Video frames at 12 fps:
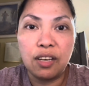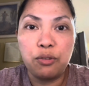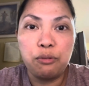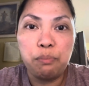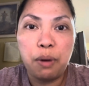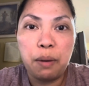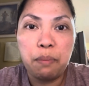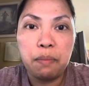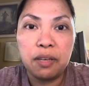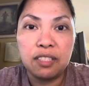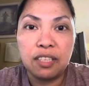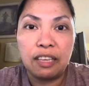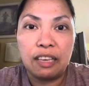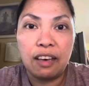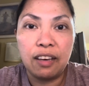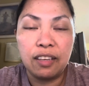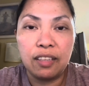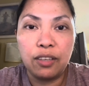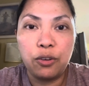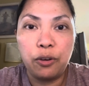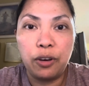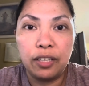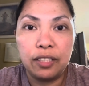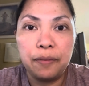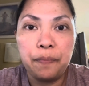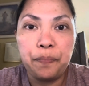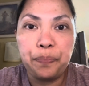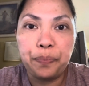akong papabasa sa iyaha ganing kuan